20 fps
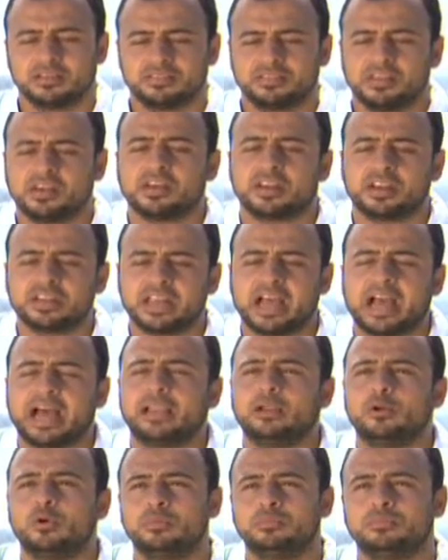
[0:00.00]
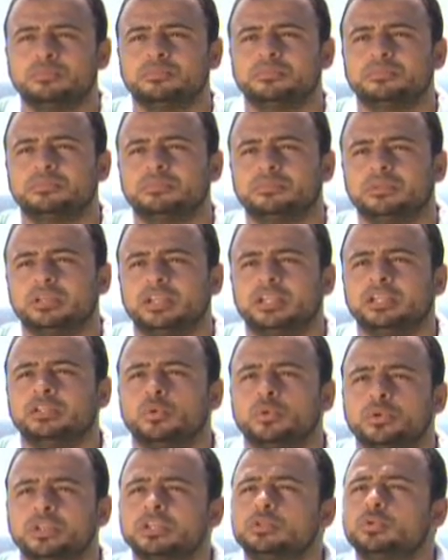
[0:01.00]
ذكر ان حالهم ان
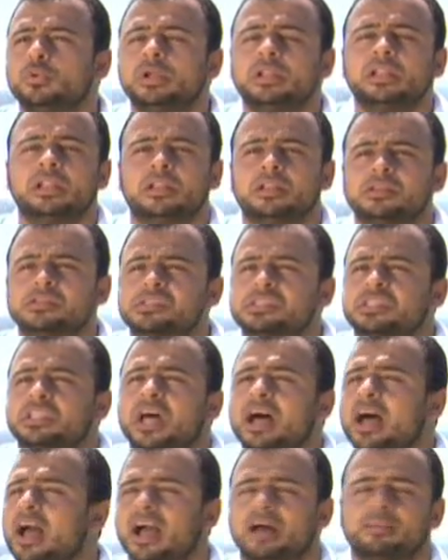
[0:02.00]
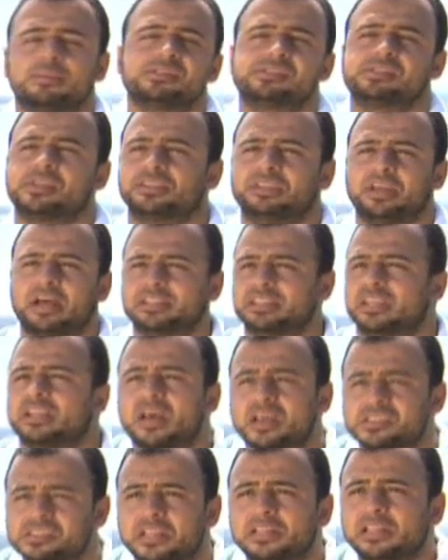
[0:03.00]
اريد الا الاصلاح ما استطعت
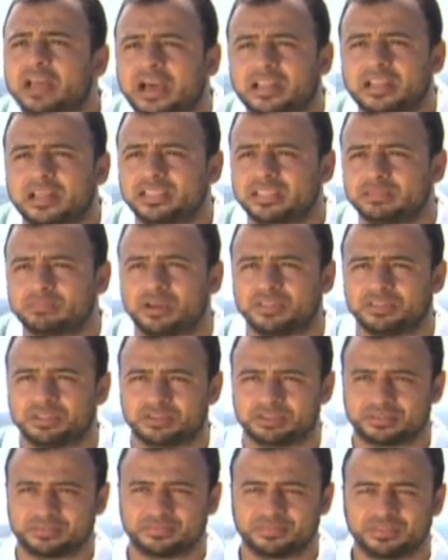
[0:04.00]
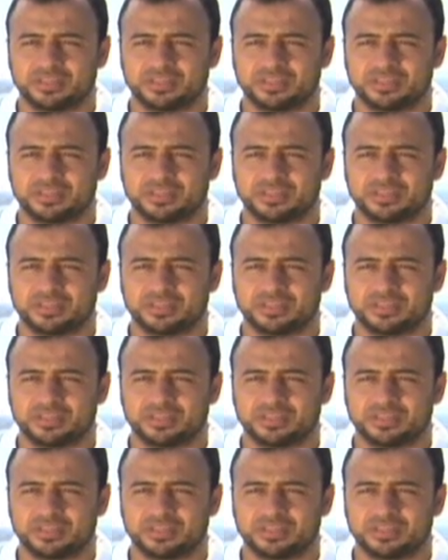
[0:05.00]
انا هصلح على قد ما اقدر